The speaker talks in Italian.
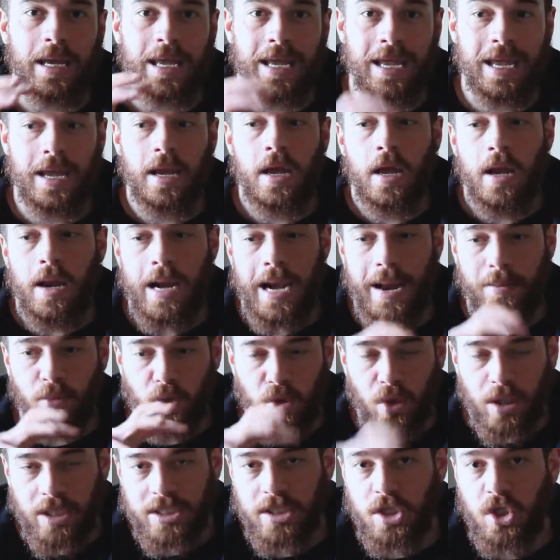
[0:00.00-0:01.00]
e la
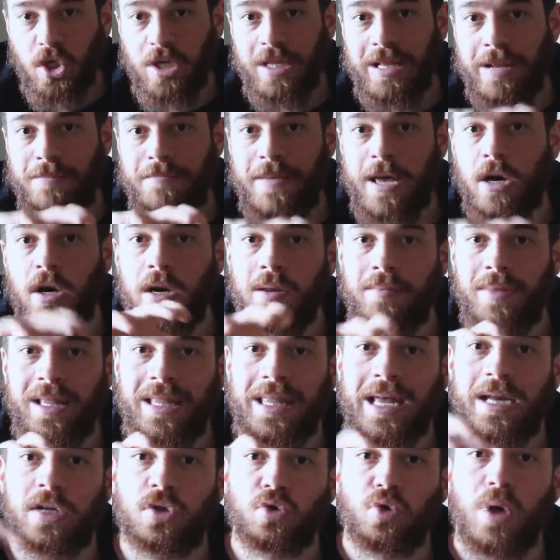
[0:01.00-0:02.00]
modulazione del piano di
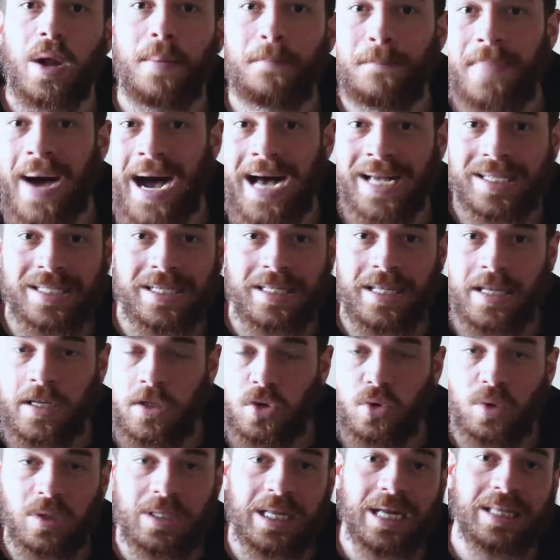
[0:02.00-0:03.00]
alimentare sulla base dei
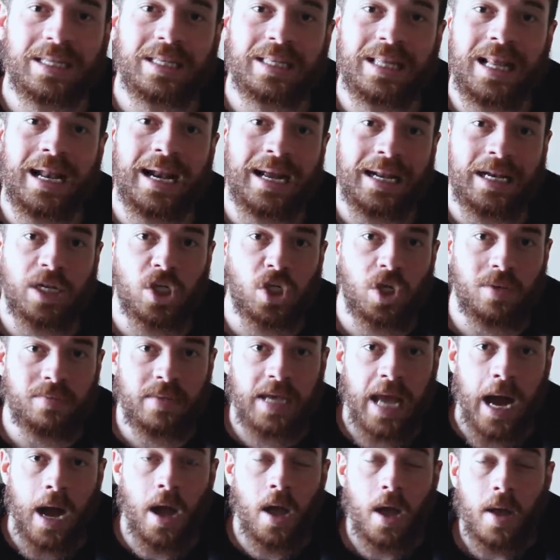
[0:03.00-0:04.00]
risultati della
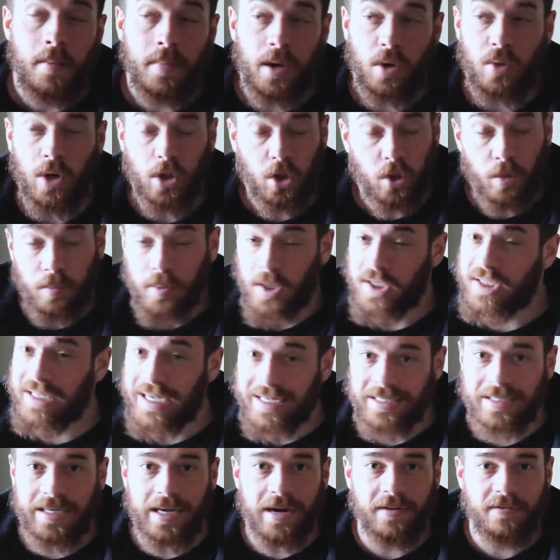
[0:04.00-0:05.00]
glicemia, per quanto possa
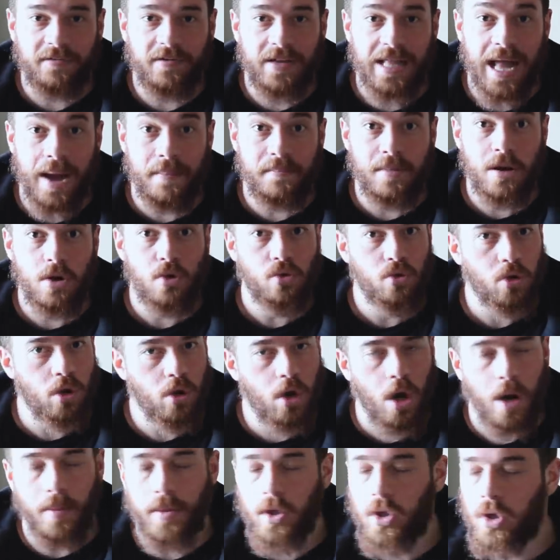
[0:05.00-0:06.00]
essere affidabile un
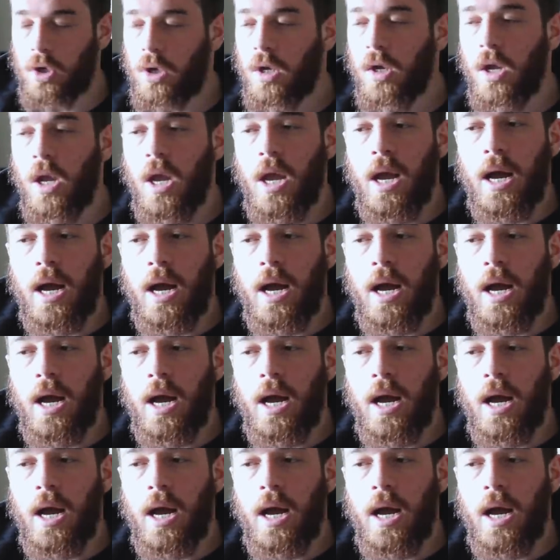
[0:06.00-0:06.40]
glucometro.